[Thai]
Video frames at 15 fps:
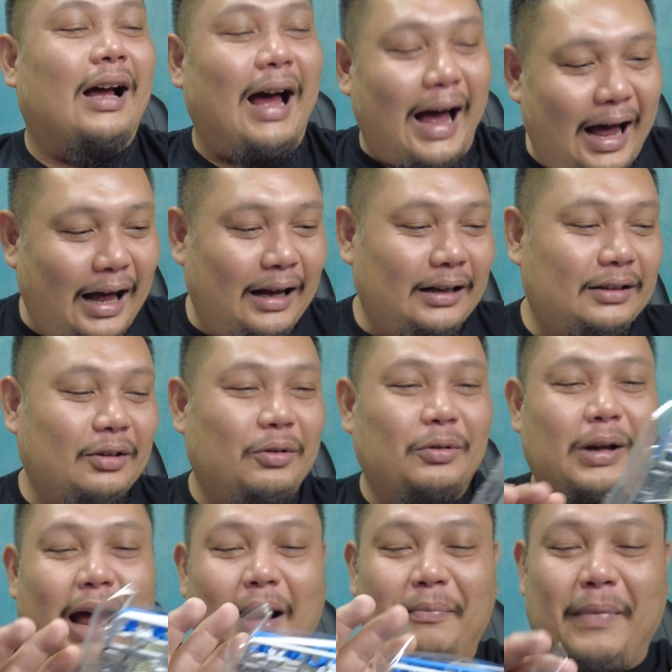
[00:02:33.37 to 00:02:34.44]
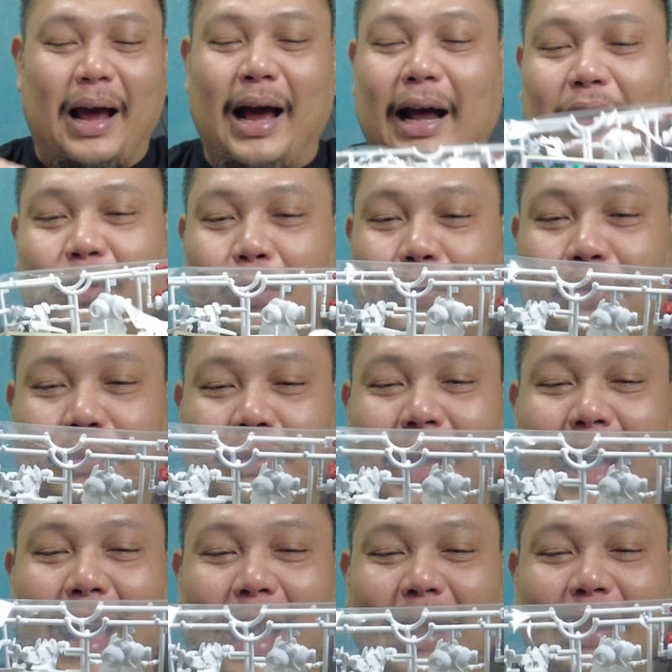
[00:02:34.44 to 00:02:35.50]
อ่ะ ถุงถัดมาถุงสุด
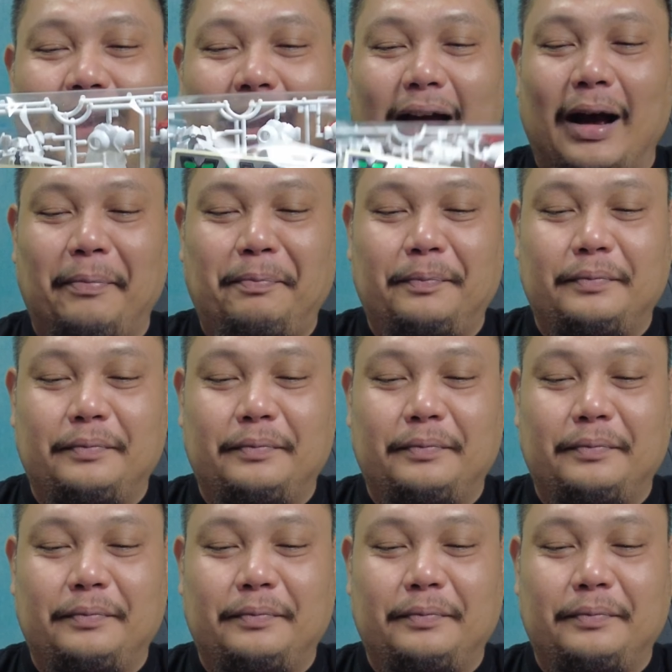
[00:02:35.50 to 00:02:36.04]
ท้ายนะครับ